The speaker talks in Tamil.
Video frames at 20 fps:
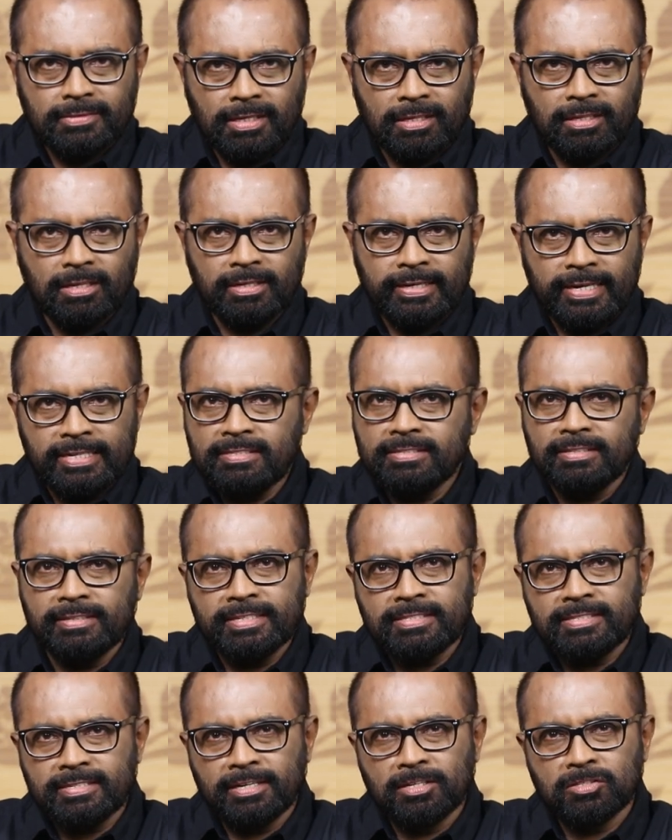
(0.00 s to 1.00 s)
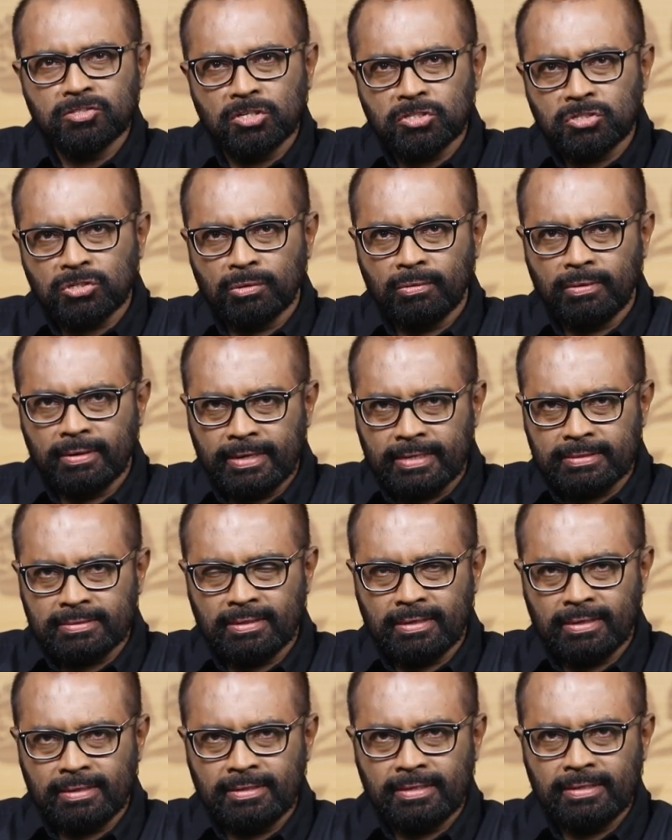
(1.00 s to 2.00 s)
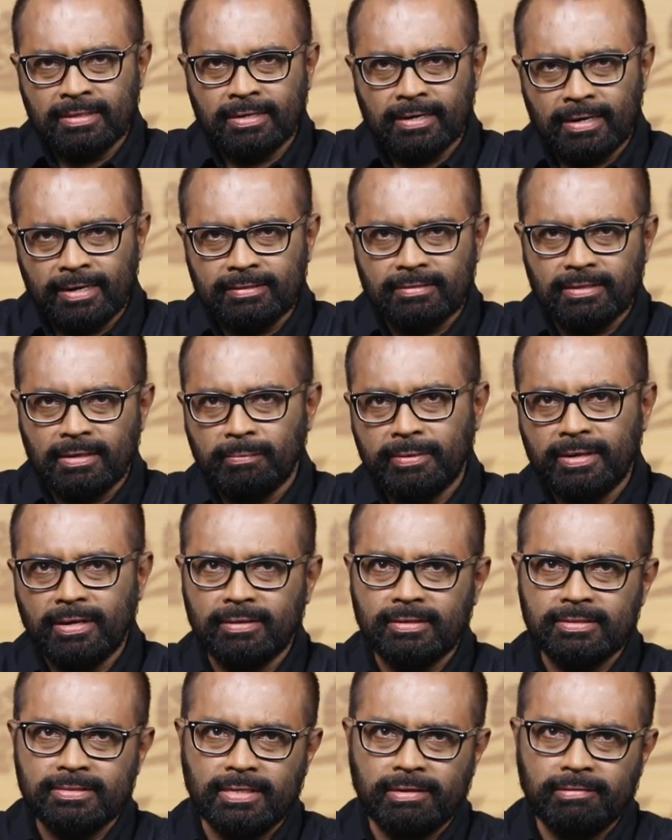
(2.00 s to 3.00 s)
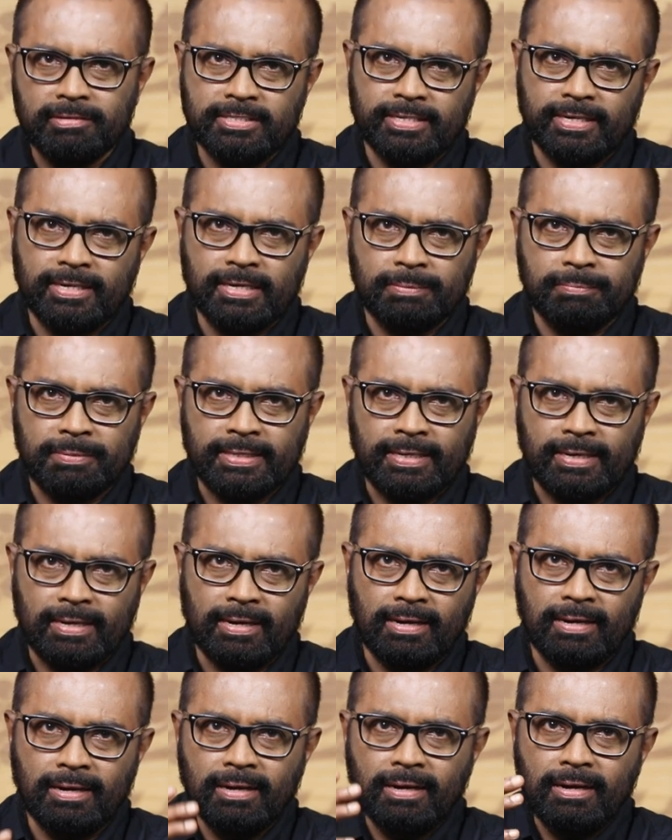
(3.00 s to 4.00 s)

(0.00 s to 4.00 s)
அதாவது ஏஸ்தடிக் சைடுன்னு சொல்லி சொல்லுவாங்க ஆக்சுவலாக அதாவது கலைத்தன்மையான சில விஷயங்கள் பார்த்தீங்களா